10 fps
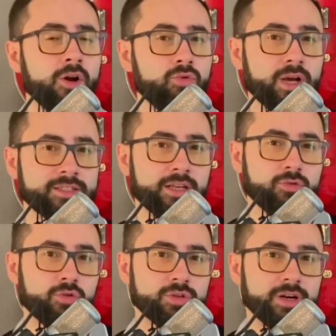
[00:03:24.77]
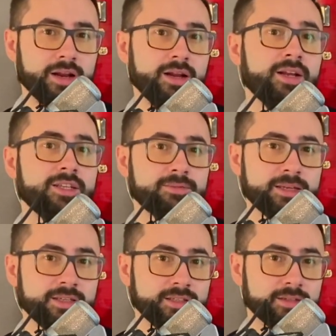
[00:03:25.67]
у нас от ноты ре.
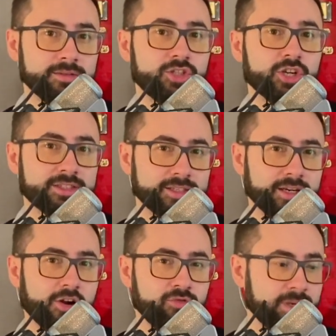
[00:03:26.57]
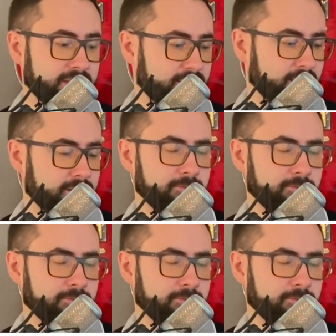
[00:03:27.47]
Смотрите, сейчас сыграю вместе это.